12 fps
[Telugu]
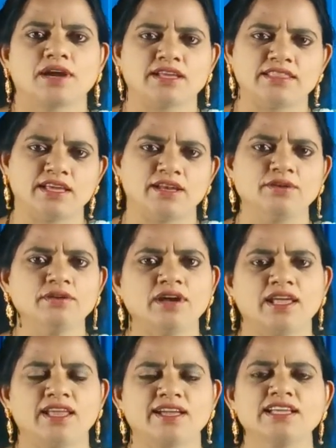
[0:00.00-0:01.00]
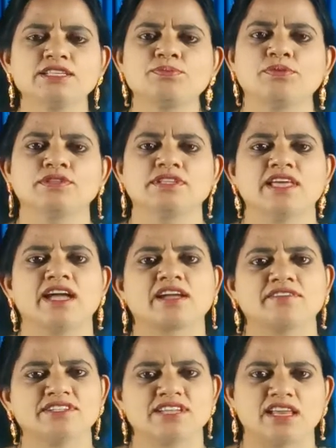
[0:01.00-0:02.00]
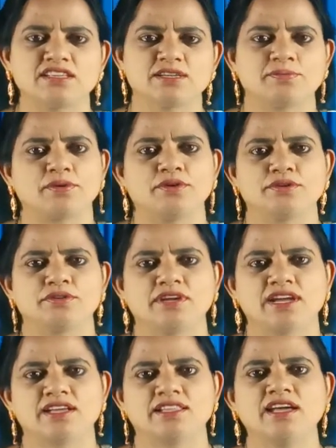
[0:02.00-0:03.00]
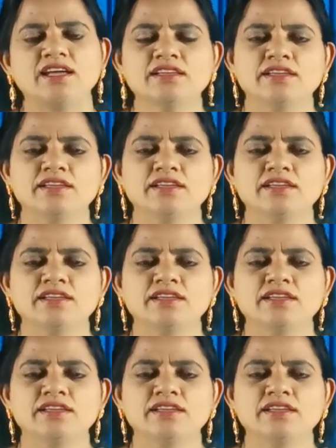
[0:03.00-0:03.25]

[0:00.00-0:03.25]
కథలు అలాగే స్ఫూర్తిదాయక విషయాలు చెప్పుకుంటుంటాం కదా